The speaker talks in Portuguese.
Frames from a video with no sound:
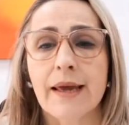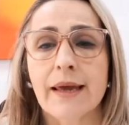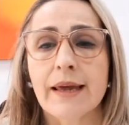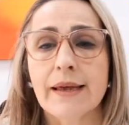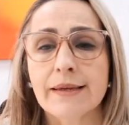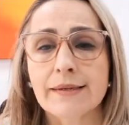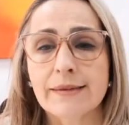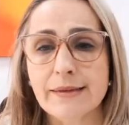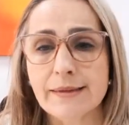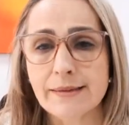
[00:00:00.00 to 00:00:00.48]

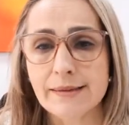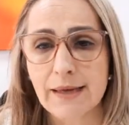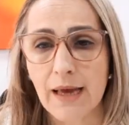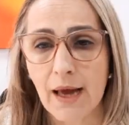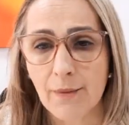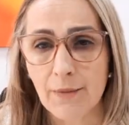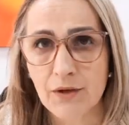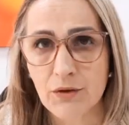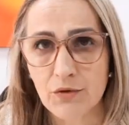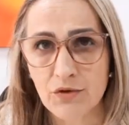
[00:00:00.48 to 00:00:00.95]
esse
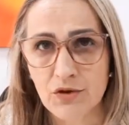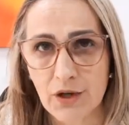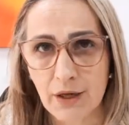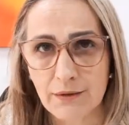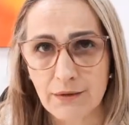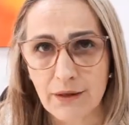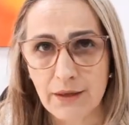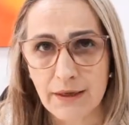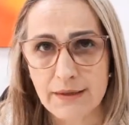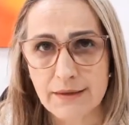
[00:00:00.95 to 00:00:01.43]
sábado, dia
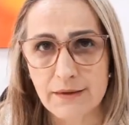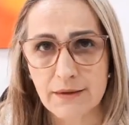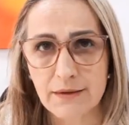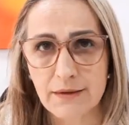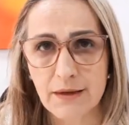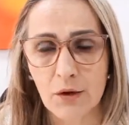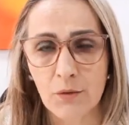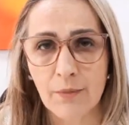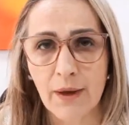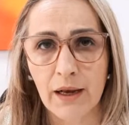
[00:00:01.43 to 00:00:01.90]
13,
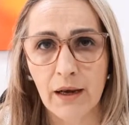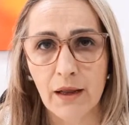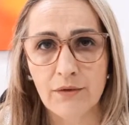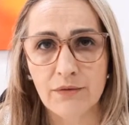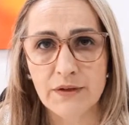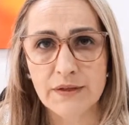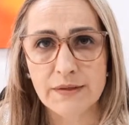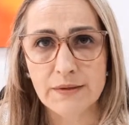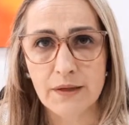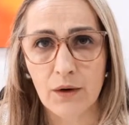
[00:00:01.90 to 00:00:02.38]
então, Bela
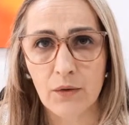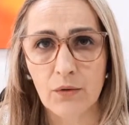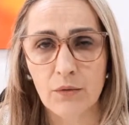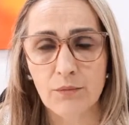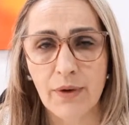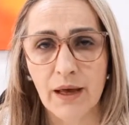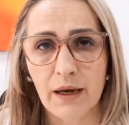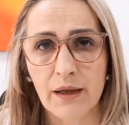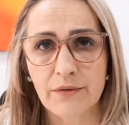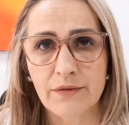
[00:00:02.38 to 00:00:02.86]
Vista 1,
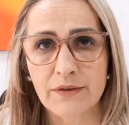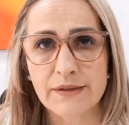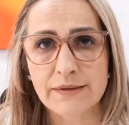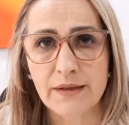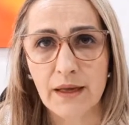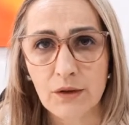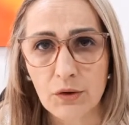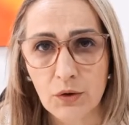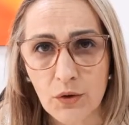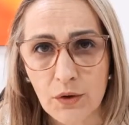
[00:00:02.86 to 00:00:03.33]
Bela
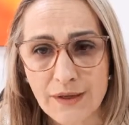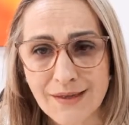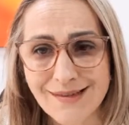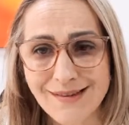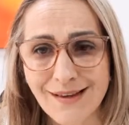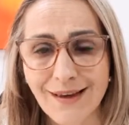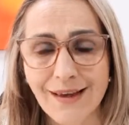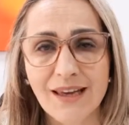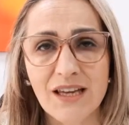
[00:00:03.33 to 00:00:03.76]
Vista 2,